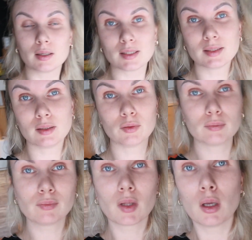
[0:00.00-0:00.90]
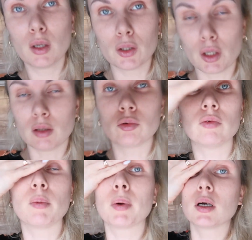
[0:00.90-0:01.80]
красиво. Не, не
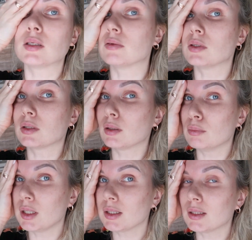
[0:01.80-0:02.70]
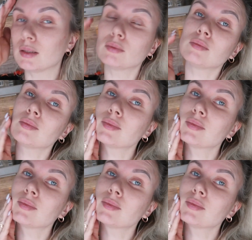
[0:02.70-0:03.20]
буду вам показывать, такая бледная.